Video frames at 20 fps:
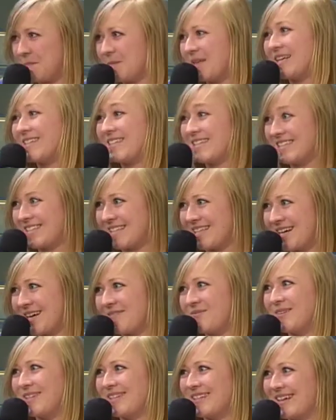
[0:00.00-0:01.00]
Także
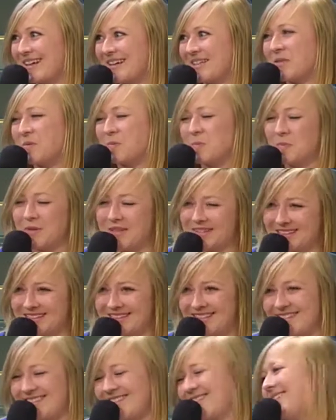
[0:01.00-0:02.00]
ciekawy teatr
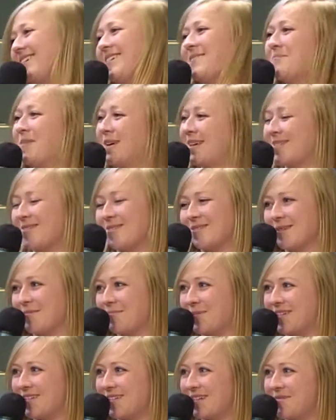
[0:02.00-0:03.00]
brytyjski, bardzo
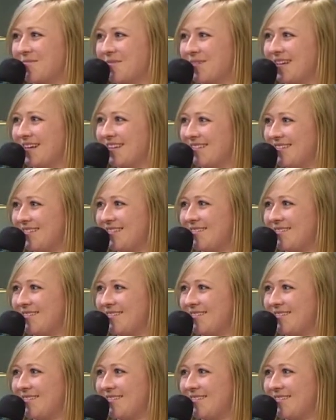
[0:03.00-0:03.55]
zapraszamy chętnie.